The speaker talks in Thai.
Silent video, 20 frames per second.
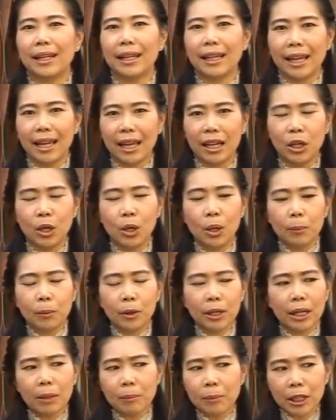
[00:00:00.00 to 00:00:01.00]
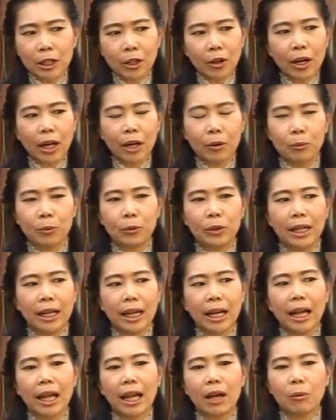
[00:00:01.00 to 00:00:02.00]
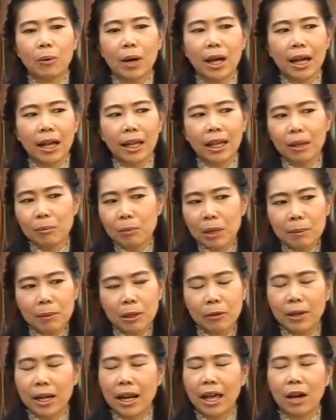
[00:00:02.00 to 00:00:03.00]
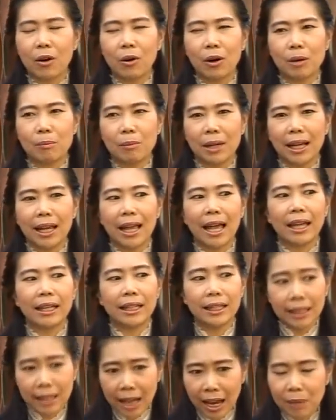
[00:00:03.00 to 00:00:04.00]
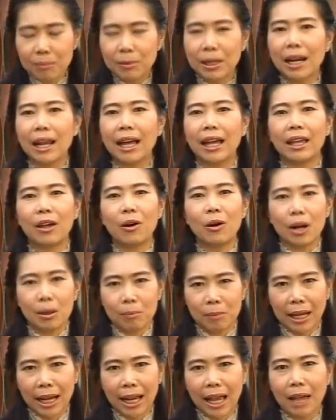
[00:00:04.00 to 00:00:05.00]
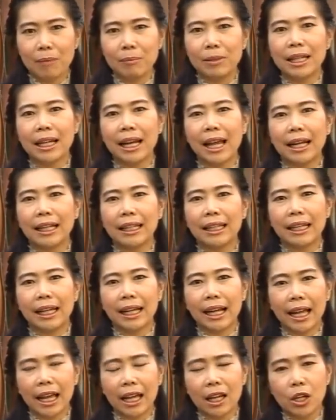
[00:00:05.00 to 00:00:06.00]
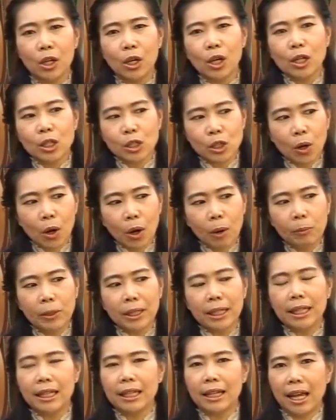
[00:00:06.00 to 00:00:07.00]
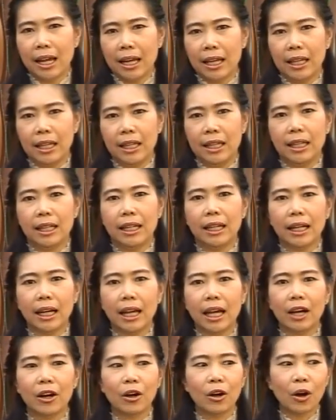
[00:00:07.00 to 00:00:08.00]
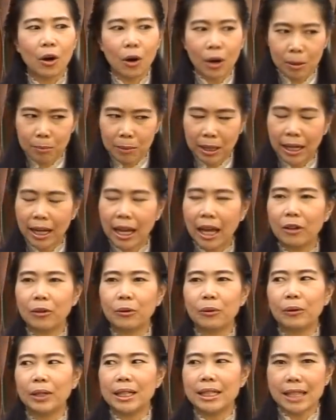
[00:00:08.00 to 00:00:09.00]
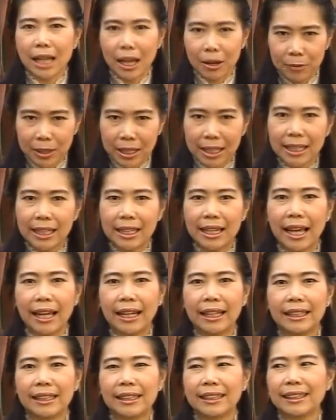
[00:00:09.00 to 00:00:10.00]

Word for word: นะคะเพราะฉะนั้นไม่ต้องกังวลนะคะว่าไม่มีเวลาออกกำลังกายนึกได้เมื่อไหร่ออกกำลังกายเมื่อนั้นนะคะชอบวิธีไหนนะคะก็ออกกำลังกายโดยใช้วิธีนั้น